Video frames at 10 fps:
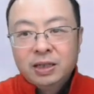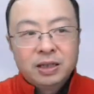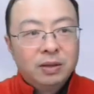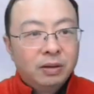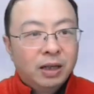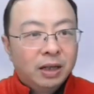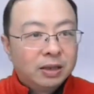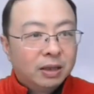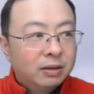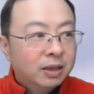之后呢，
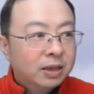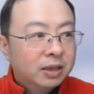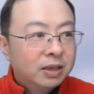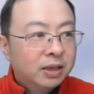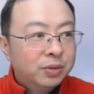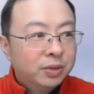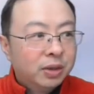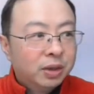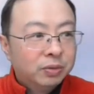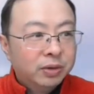找个合适的渠
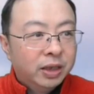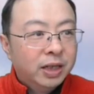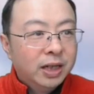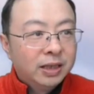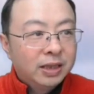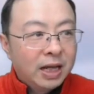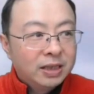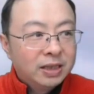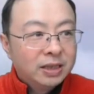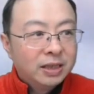道处理。但
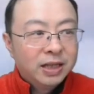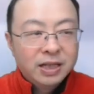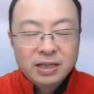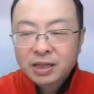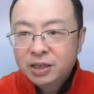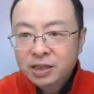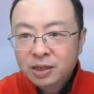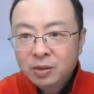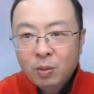是那些新